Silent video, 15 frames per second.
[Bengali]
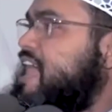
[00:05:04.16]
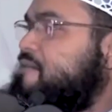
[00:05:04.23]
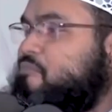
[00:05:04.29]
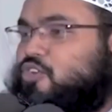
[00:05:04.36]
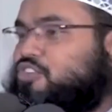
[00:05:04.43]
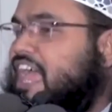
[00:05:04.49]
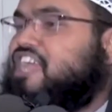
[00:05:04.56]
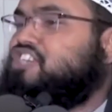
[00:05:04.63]
না
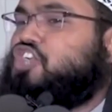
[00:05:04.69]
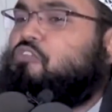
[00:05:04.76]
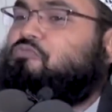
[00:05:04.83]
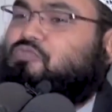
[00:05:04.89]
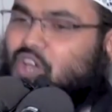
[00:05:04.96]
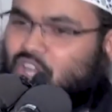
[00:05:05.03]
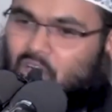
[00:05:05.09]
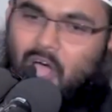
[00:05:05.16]
মোটেই
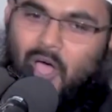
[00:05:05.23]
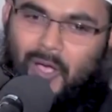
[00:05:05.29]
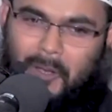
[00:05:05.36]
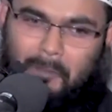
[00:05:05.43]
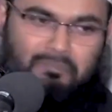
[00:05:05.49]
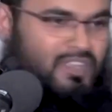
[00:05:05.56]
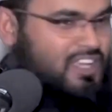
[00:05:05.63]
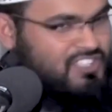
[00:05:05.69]
সত্য নয়
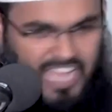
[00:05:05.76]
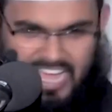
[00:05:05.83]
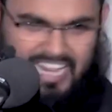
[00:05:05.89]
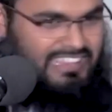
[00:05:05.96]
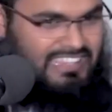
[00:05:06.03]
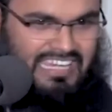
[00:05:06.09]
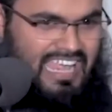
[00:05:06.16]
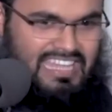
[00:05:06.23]

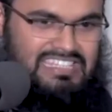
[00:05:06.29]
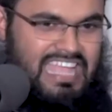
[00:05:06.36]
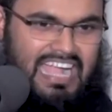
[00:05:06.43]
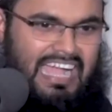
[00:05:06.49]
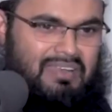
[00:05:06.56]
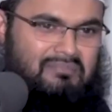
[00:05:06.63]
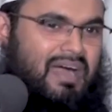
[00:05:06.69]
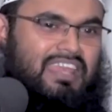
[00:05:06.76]
সাড়ে তিন হাত
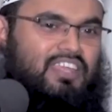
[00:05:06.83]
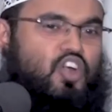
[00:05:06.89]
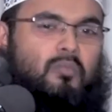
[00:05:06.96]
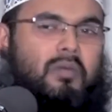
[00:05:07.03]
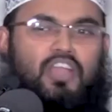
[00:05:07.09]
জাগার মালিকও